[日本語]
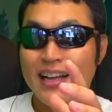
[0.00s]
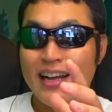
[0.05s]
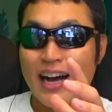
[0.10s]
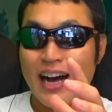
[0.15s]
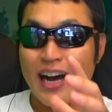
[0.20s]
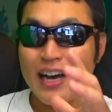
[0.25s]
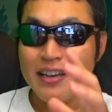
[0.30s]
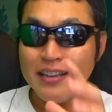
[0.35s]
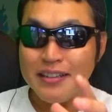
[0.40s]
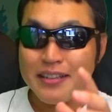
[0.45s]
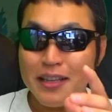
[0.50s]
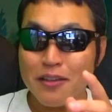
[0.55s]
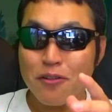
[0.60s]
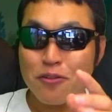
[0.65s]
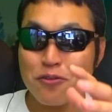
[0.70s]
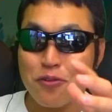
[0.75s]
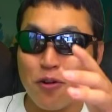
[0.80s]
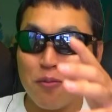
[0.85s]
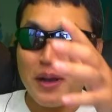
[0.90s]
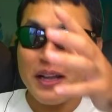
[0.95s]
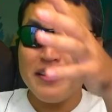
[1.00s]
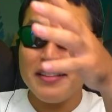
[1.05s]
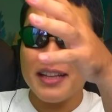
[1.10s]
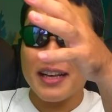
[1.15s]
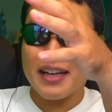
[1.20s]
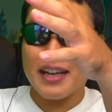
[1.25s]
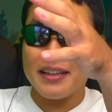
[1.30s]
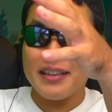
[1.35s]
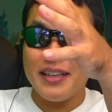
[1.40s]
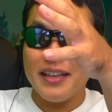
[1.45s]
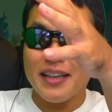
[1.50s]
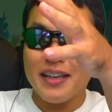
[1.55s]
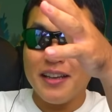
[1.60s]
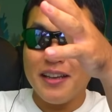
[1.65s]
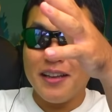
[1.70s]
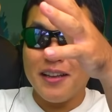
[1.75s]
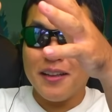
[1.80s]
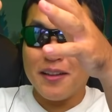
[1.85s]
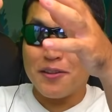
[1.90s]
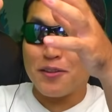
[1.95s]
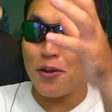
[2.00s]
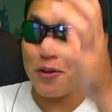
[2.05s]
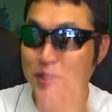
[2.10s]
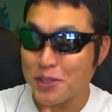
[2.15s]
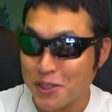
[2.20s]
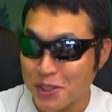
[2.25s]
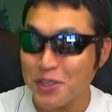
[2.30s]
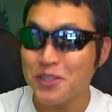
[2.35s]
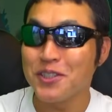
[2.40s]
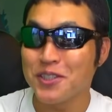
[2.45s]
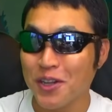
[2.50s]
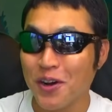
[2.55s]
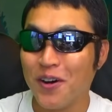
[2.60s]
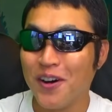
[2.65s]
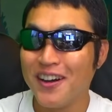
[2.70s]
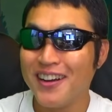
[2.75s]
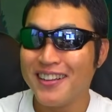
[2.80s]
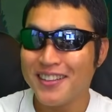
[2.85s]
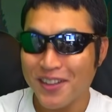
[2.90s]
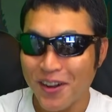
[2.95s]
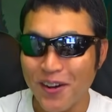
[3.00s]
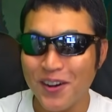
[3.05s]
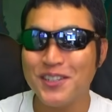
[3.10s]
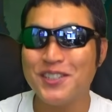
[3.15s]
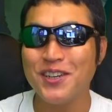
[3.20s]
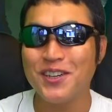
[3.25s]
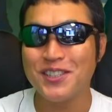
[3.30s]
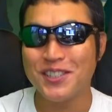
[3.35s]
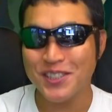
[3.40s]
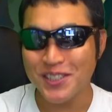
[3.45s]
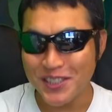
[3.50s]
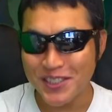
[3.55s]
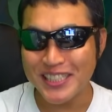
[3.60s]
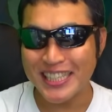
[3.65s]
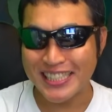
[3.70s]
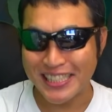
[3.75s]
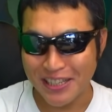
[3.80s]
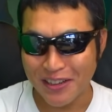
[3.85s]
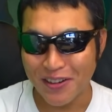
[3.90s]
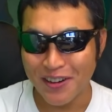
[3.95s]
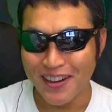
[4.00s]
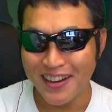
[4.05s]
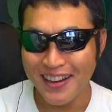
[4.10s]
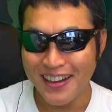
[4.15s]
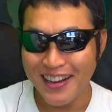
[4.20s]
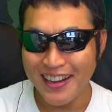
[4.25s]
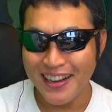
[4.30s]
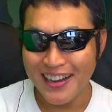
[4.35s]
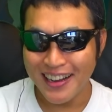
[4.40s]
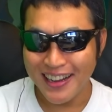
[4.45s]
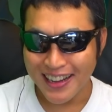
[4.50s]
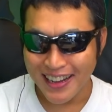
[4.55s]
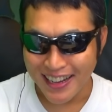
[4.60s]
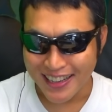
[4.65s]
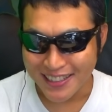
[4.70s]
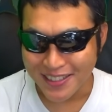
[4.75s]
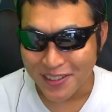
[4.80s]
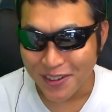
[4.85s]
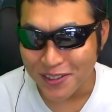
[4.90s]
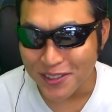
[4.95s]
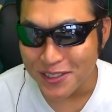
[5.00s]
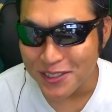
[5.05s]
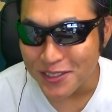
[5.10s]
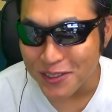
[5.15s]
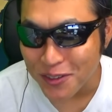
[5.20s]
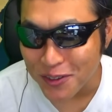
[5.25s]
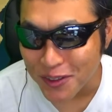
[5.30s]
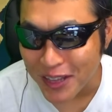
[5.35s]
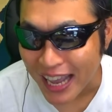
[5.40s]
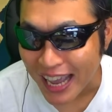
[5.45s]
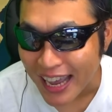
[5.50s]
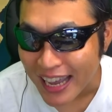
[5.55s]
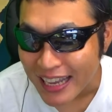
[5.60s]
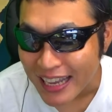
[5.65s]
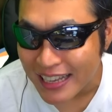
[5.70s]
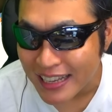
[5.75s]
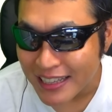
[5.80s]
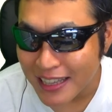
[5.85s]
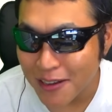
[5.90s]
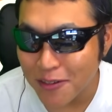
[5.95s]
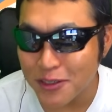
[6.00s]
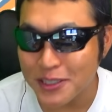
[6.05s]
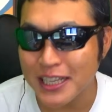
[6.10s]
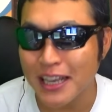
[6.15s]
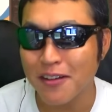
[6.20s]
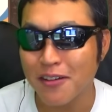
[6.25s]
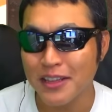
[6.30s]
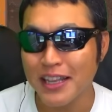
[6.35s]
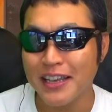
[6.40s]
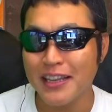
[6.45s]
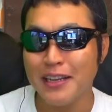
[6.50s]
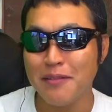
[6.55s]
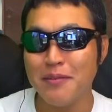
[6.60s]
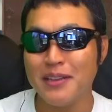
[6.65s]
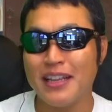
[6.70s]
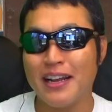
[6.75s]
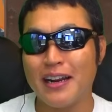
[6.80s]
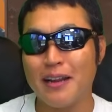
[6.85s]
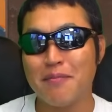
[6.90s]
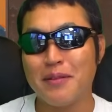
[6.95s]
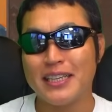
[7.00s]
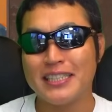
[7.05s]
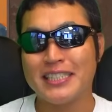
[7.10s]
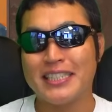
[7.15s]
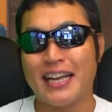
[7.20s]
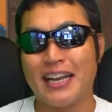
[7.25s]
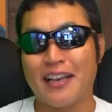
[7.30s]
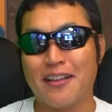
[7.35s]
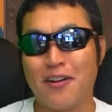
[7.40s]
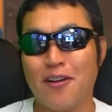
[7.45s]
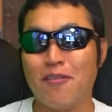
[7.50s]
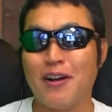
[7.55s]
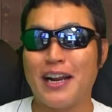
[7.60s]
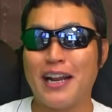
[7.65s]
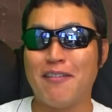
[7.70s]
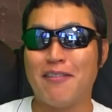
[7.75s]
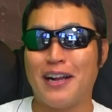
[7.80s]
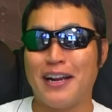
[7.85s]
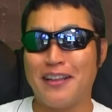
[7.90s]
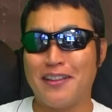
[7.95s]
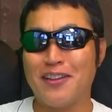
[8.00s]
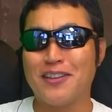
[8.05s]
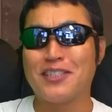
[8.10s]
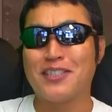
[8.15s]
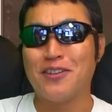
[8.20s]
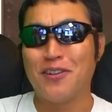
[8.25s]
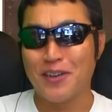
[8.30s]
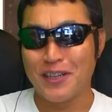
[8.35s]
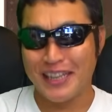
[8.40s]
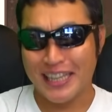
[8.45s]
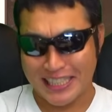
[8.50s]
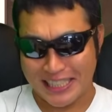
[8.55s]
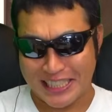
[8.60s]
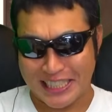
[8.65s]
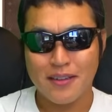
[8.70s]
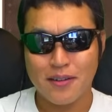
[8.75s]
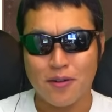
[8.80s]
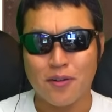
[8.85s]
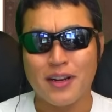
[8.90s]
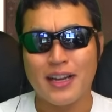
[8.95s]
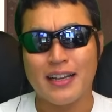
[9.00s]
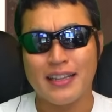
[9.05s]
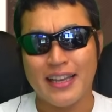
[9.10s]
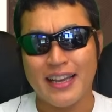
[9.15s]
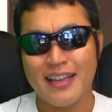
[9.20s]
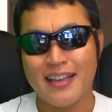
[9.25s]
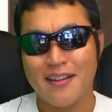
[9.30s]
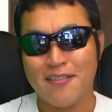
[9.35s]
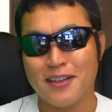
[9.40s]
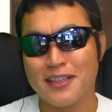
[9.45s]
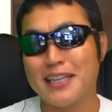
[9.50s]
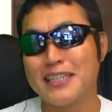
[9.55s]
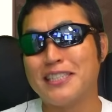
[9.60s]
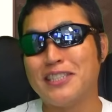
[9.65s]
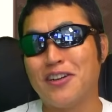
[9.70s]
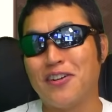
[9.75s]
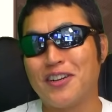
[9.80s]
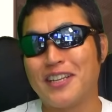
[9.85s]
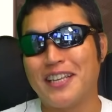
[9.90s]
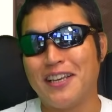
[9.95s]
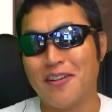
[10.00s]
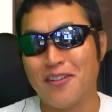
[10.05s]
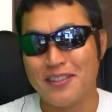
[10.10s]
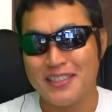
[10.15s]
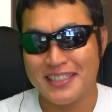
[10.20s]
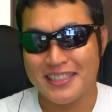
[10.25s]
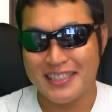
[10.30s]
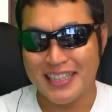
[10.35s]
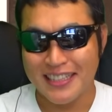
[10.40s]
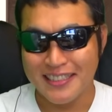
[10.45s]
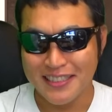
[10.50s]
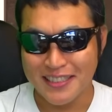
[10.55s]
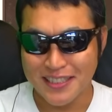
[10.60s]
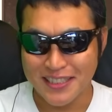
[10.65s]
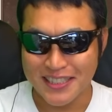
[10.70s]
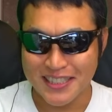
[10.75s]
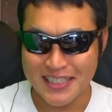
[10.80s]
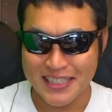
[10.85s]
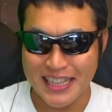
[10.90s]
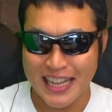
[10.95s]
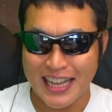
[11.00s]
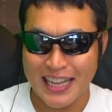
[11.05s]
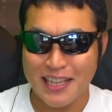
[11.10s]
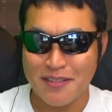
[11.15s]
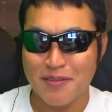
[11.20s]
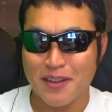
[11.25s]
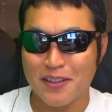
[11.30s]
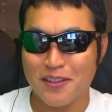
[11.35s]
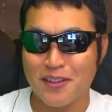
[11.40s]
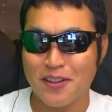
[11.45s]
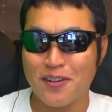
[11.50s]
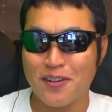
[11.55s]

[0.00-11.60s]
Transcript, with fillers: 相手のど真ん中にドッスンと登場するんですよはいということで結構最後ね入り乱れましたけど我々の勝利ですこれがね私の基本戦術で今のと